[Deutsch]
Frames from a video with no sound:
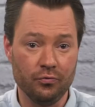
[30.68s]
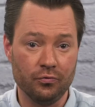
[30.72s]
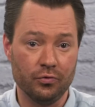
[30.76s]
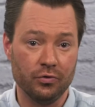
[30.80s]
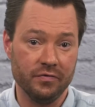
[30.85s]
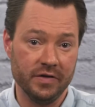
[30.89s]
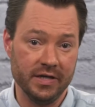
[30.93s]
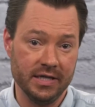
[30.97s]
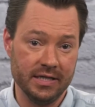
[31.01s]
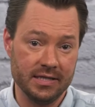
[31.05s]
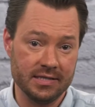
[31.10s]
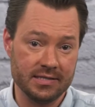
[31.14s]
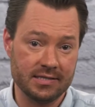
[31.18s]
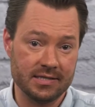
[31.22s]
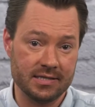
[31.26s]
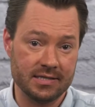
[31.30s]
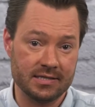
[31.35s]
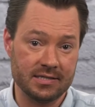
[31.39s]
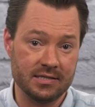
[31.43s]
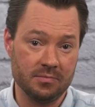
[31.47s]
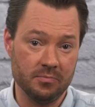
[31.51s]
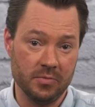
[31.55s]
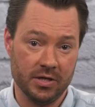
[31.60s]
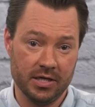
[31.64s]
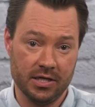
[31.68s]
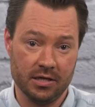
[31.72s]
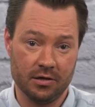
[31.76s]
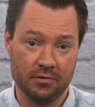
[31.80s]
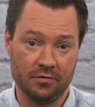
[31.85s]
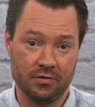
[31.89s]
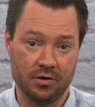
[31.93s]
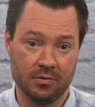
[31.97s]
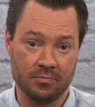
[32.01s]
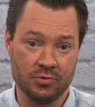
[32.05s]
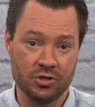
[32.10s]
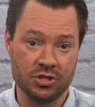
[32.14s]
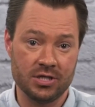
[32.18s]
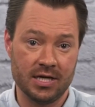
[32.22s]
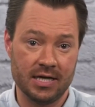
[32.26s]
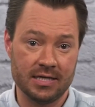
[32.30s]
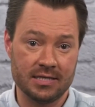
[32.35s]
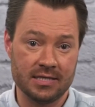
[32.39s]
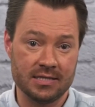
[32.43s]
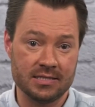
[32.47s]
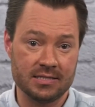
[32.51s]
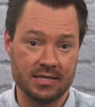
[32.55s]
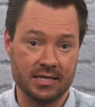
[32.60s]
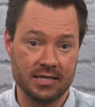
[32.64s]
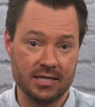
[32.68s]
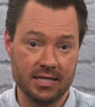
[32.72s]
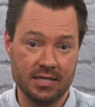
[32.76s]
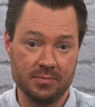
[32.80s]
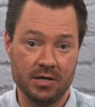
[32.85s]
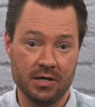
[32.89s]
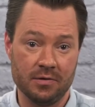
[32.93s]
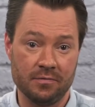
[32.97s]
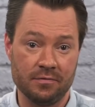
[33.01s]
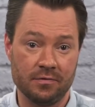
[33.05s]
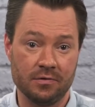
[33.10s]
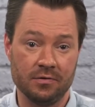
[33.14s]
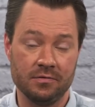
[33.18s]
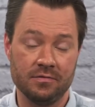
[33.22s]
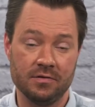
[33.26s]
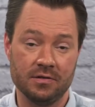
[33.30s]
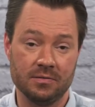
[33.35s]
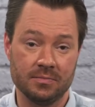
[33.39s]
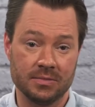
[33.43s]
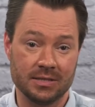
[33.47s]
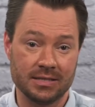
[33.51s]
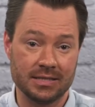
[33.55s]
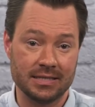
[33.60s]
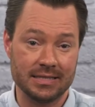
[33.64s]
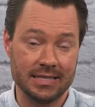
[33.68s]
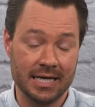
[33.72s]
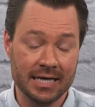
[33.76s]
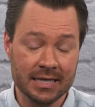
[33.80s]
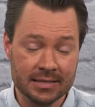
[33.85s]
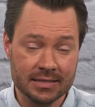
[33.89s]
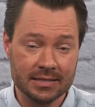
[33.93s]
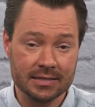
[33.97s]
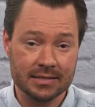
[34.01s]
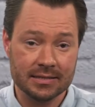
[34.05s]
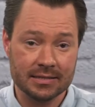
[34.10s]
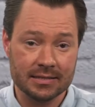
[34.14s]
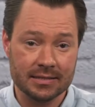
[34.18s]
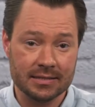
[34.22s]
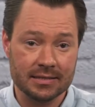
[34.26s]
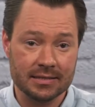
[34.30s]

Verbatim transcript: Für wen ist das Mediaform Starter Set eBay Fulfillment gedacht?